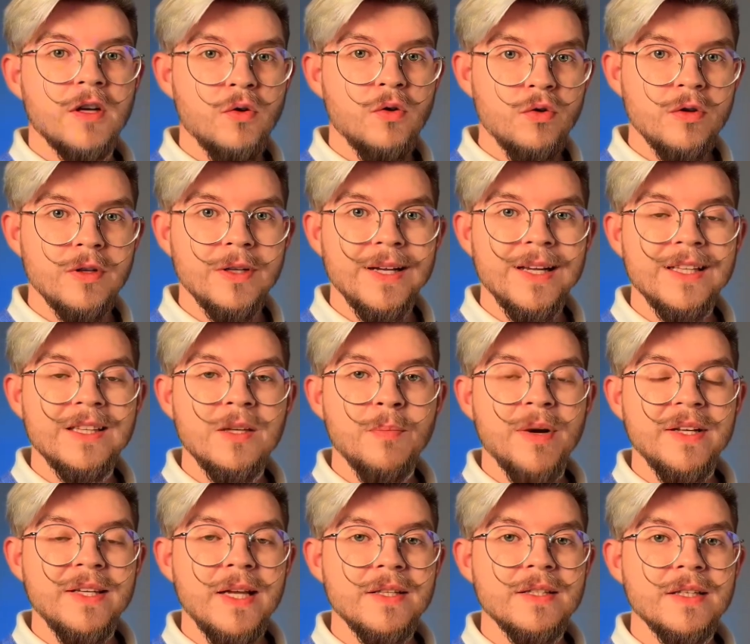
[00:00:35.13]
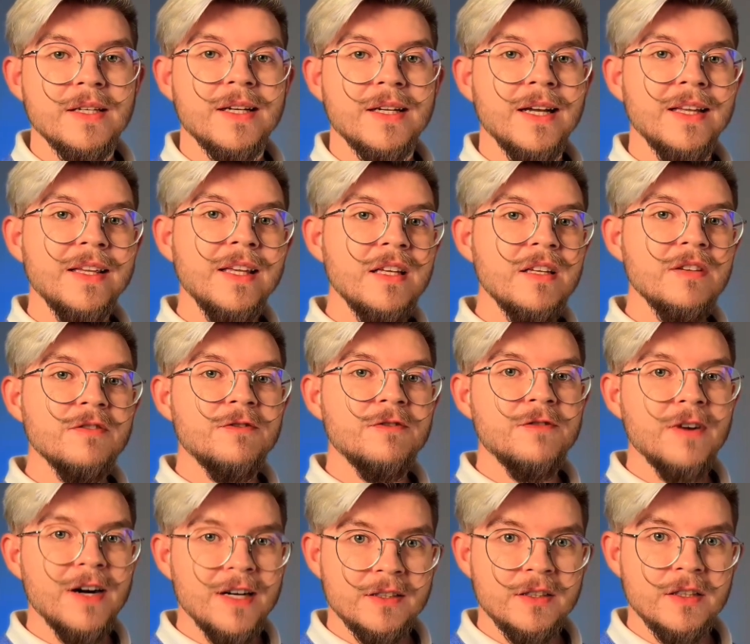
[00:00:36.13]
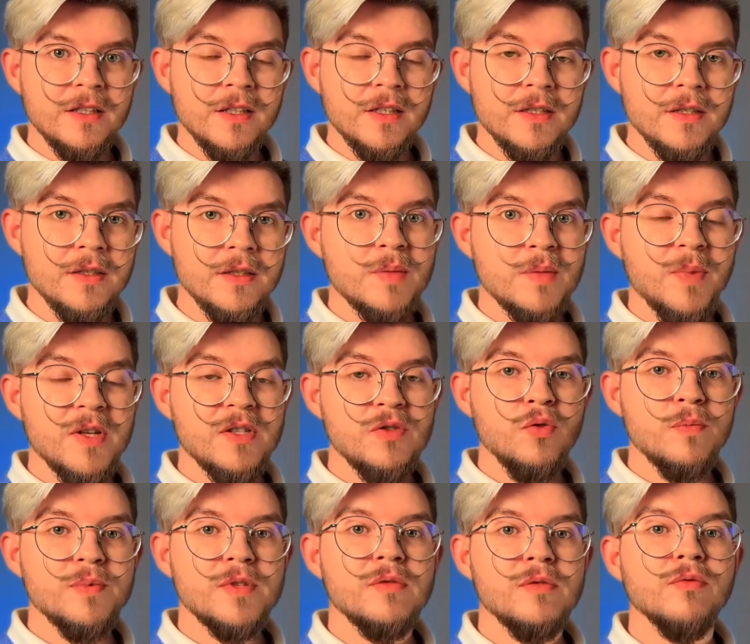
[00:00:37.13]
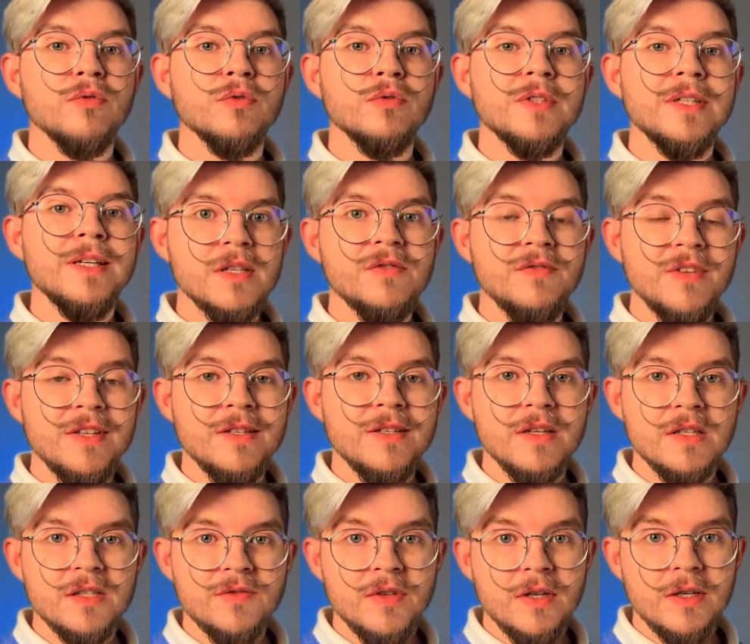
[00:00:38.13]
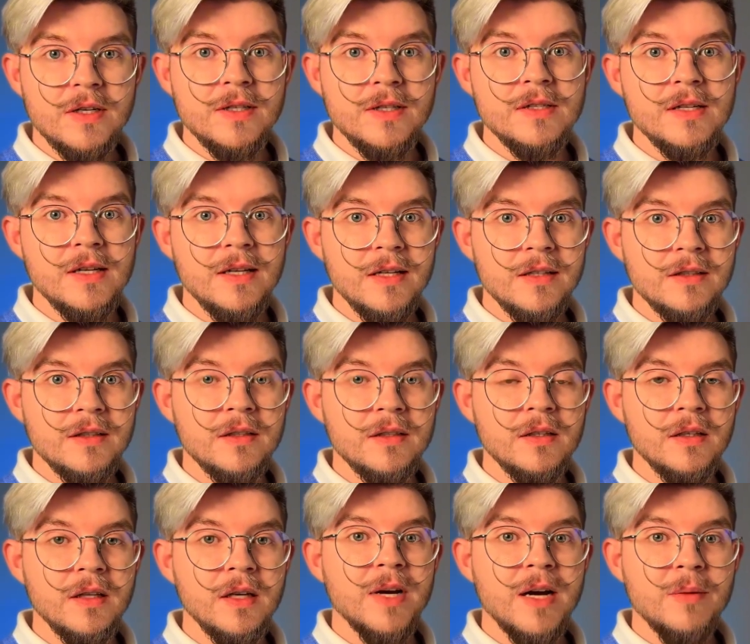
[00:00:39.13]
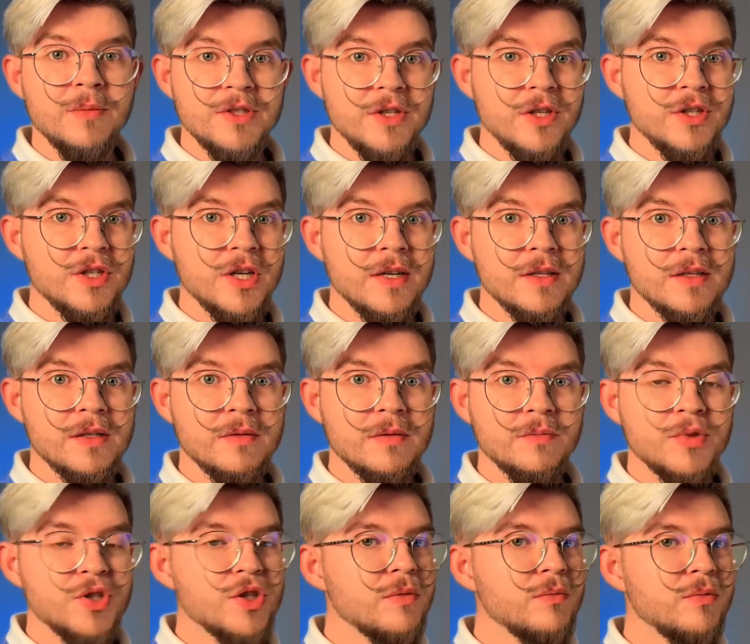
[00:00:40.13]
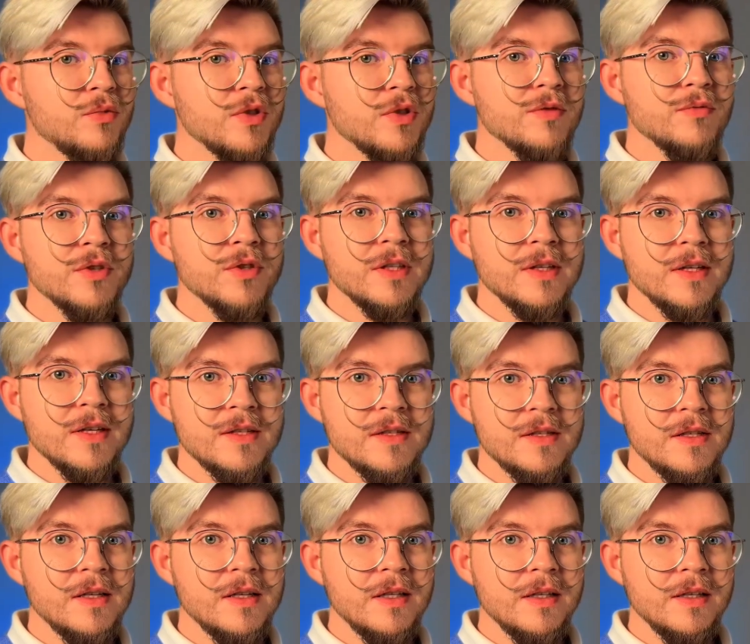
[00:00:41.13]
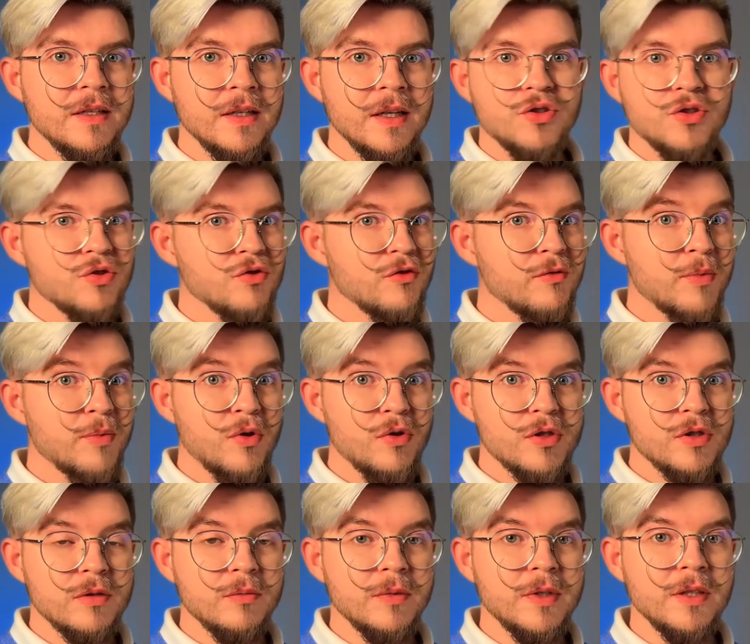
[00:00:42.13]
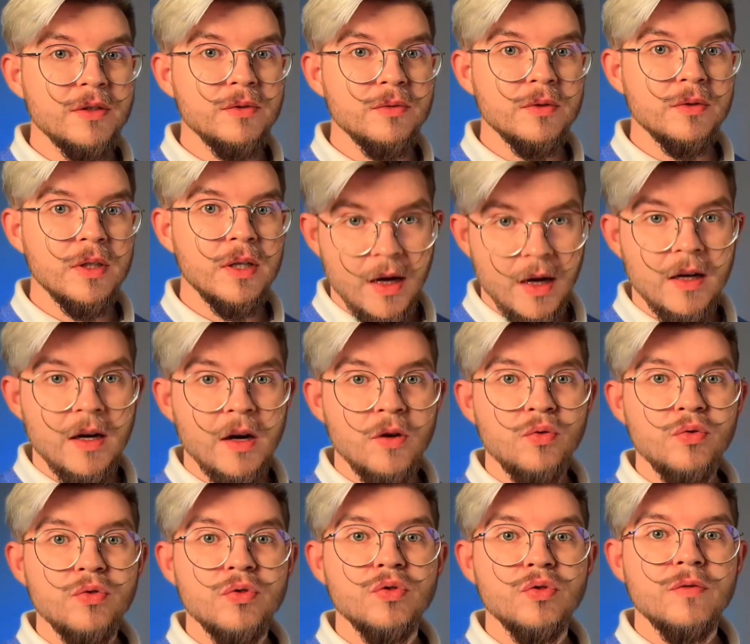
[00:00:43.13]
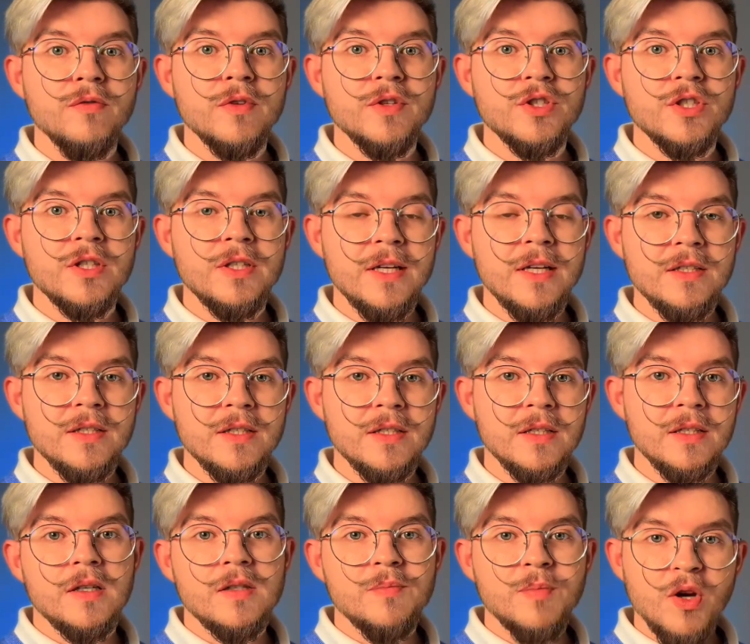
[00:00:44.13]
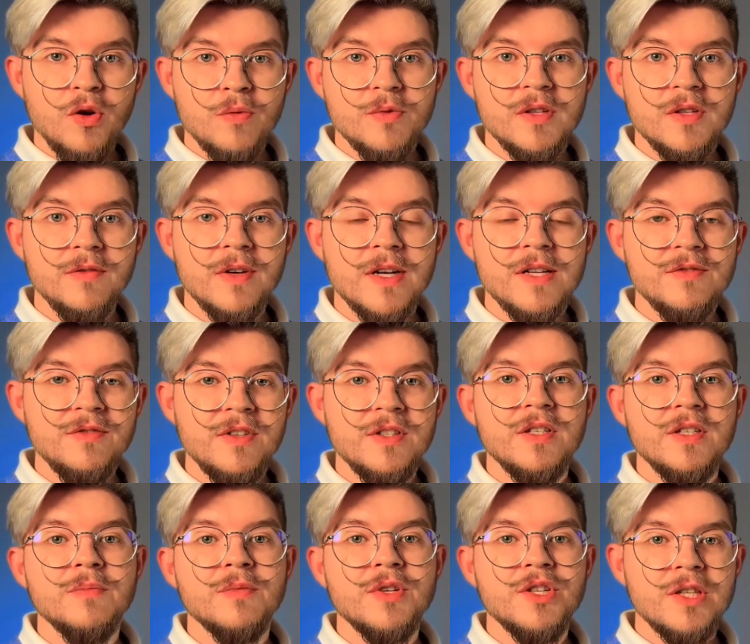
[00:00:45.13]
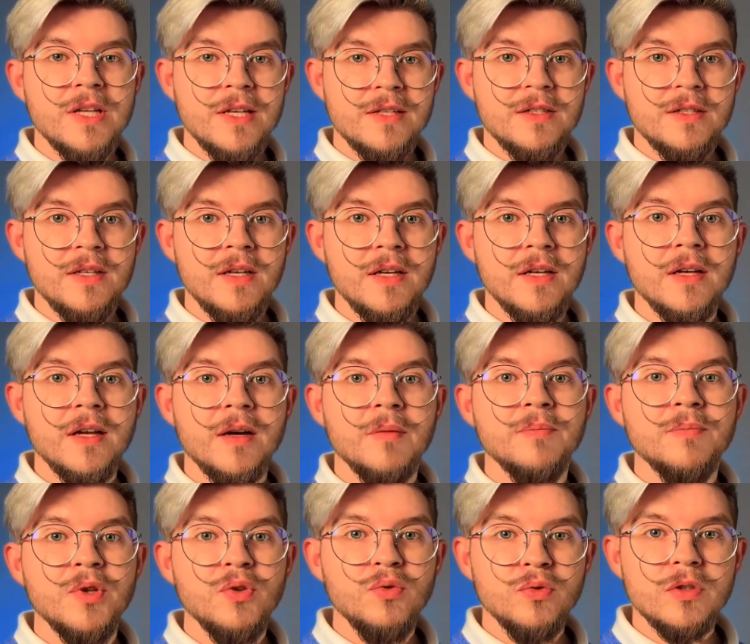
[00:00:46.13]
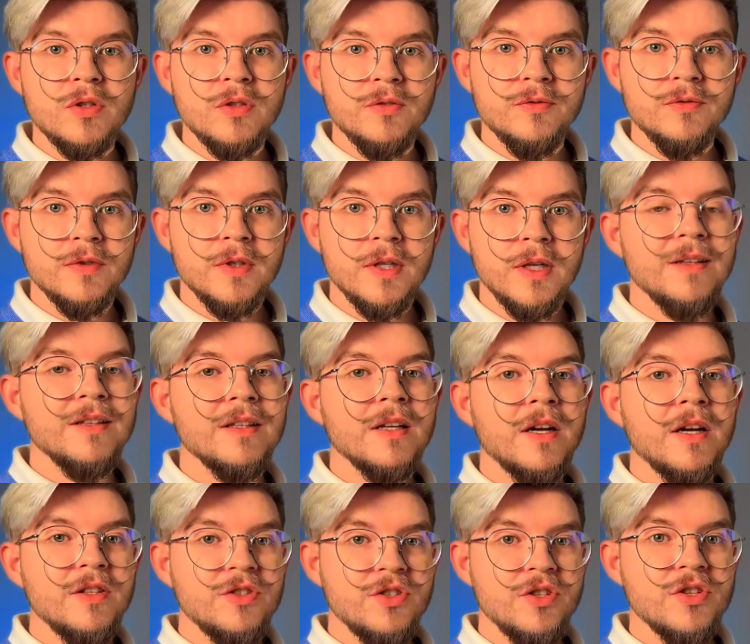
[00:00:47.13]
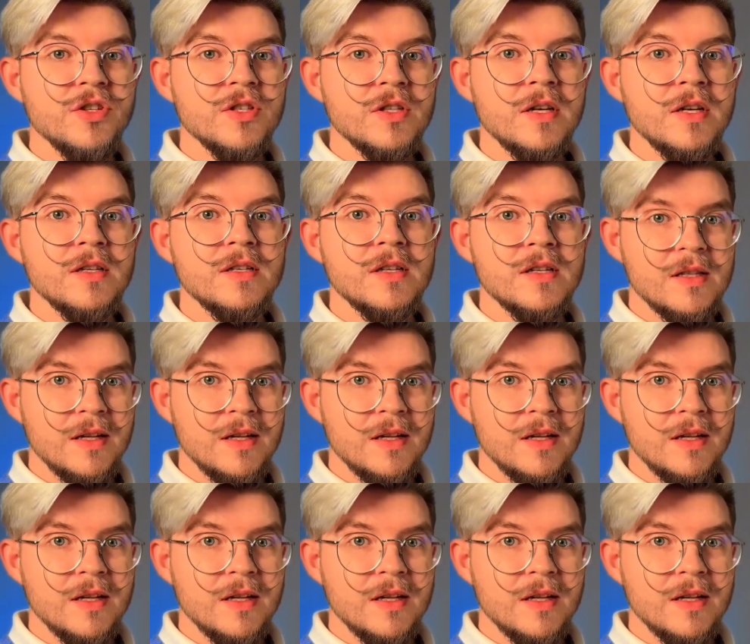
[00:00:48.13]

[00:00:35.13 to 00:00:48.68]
Второе – это понять, какие факторы способствуют развитию сверхинтеллекта прямо сейчас, почему его не достигли еще в прошлом году. А какую новость ждать, разберемся в развитии мощностей компьютеров и энергетической